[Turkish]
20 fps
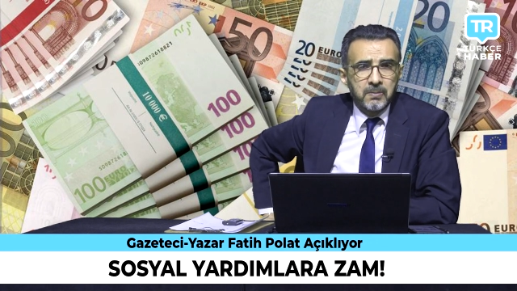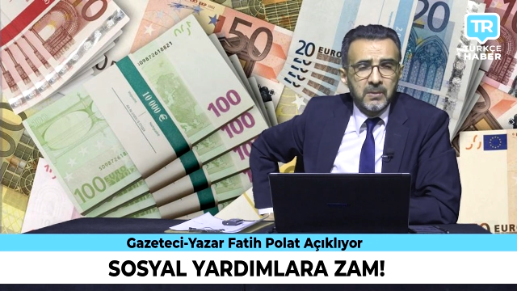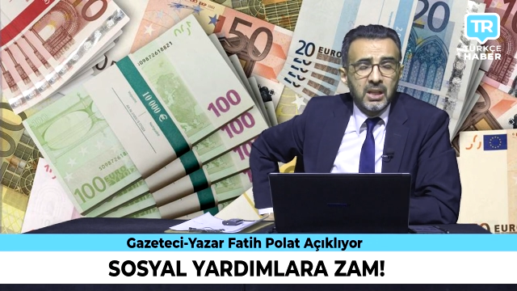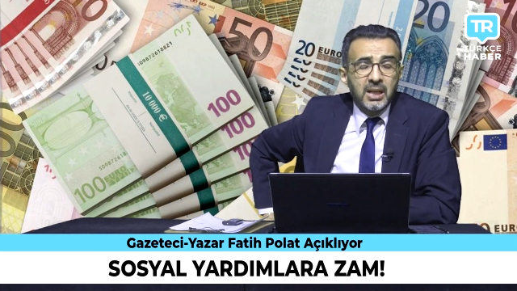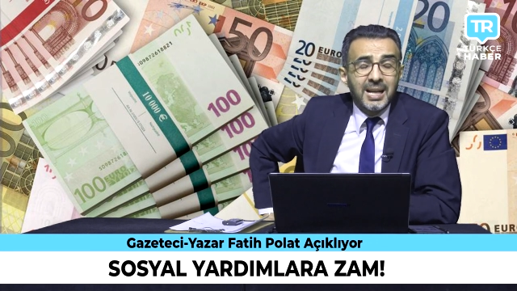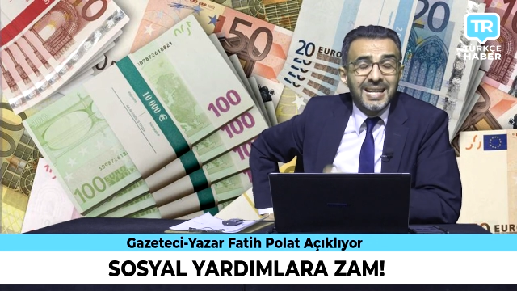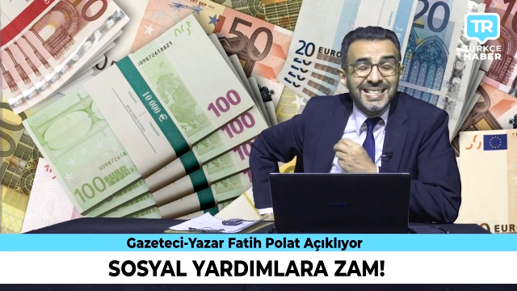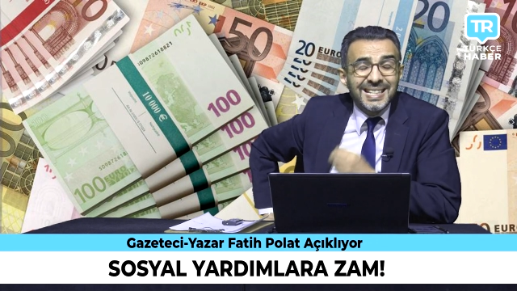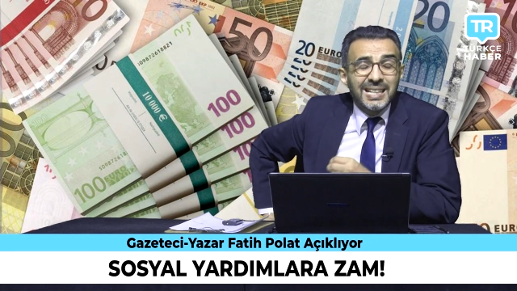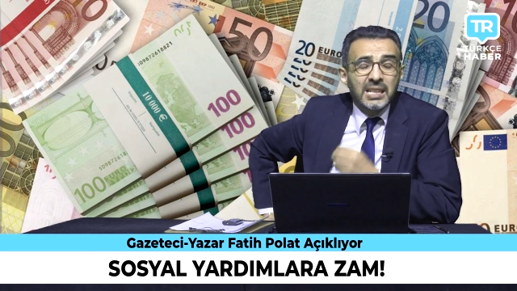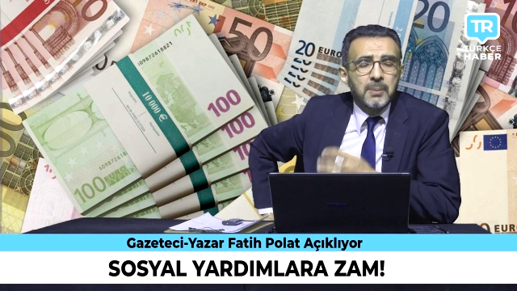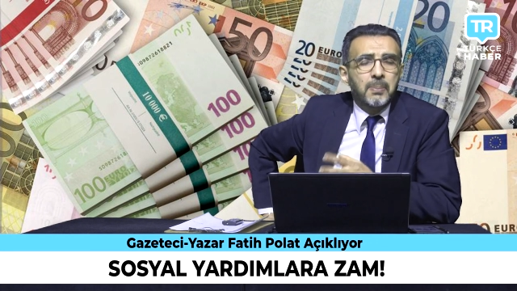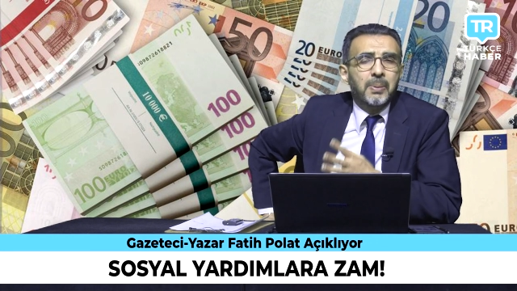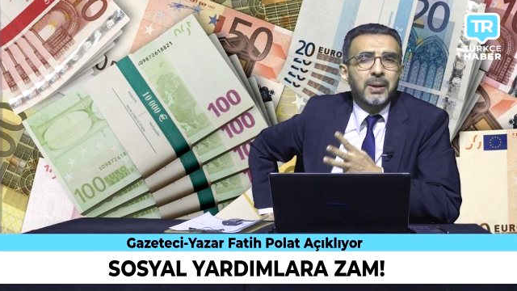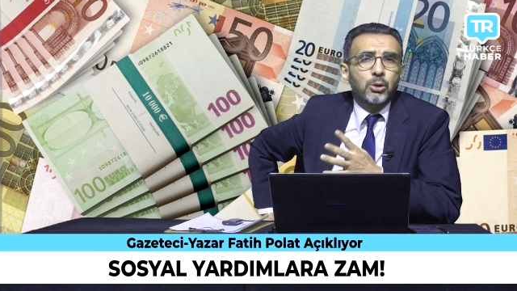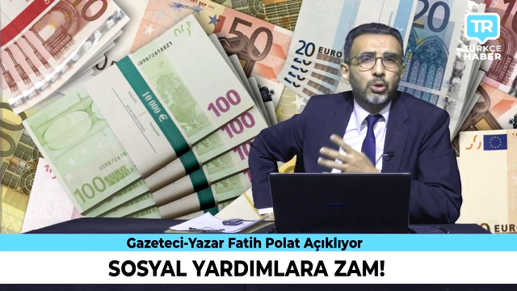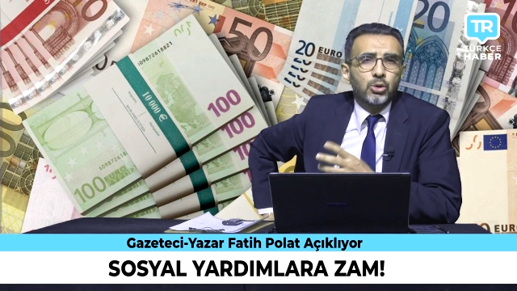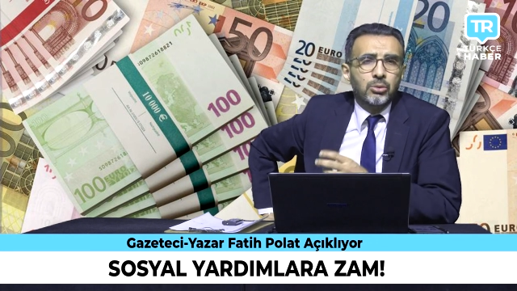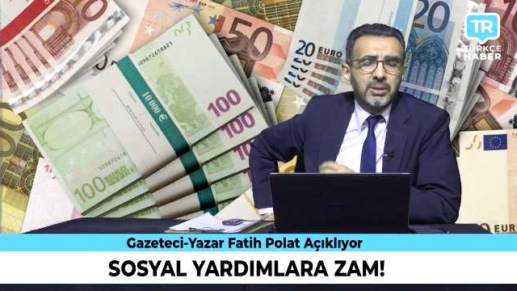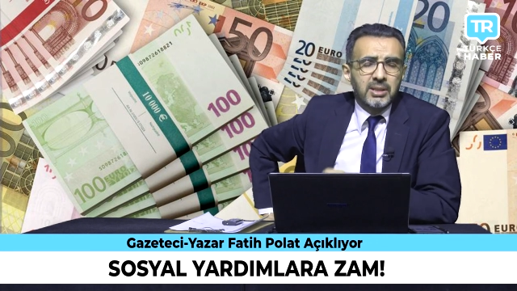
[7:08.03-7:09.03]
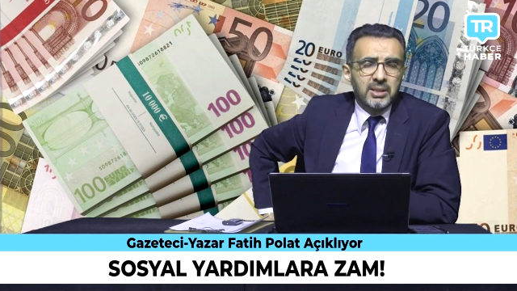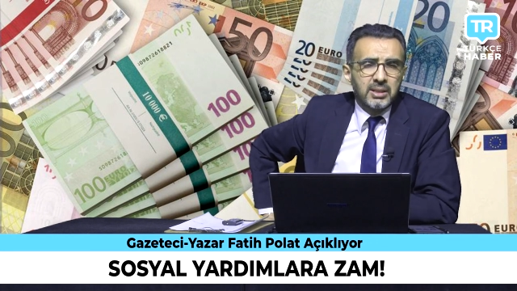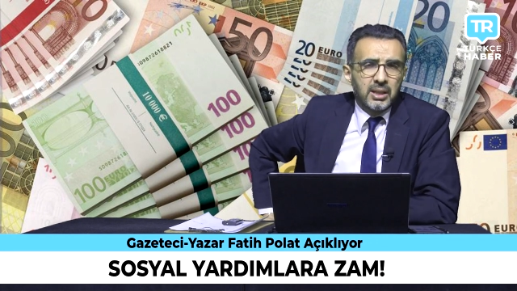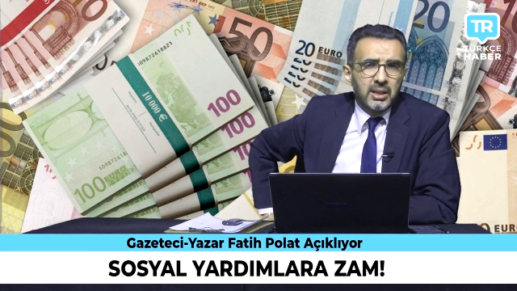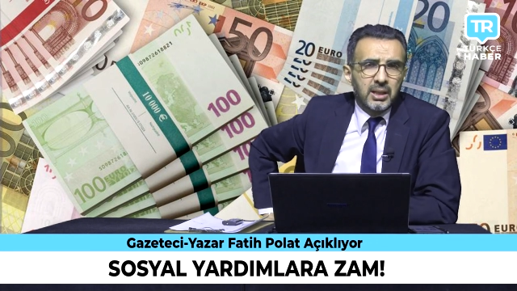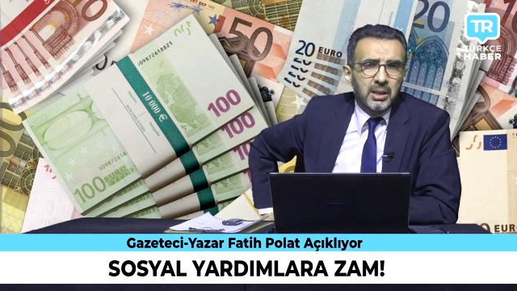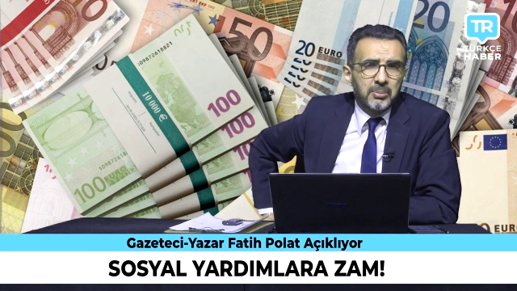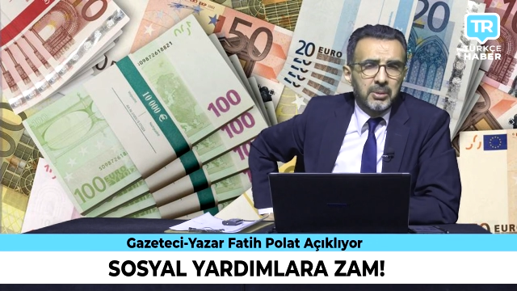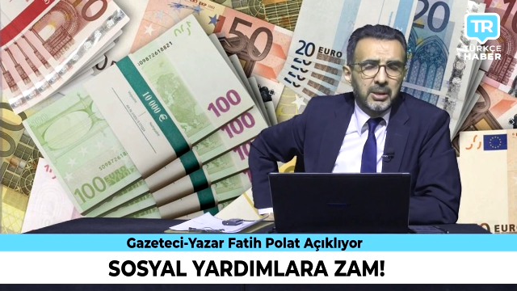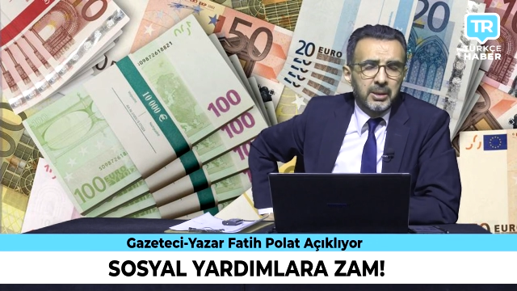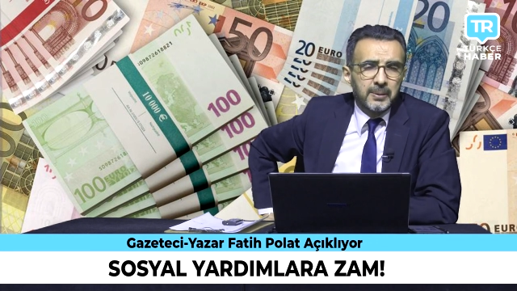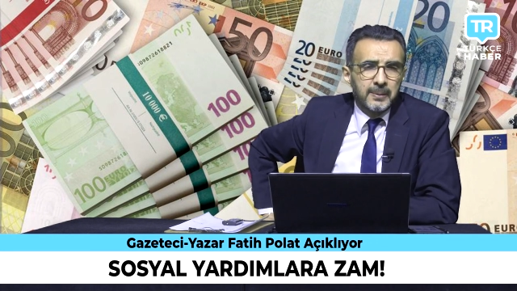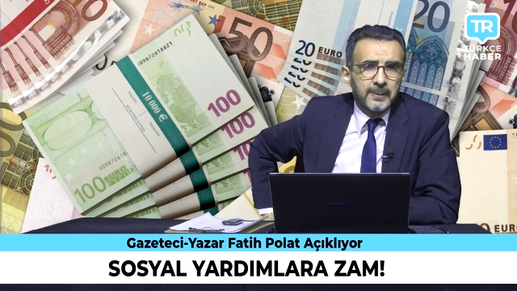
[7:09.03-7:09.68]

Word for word: Kasada para olmasına rağmen.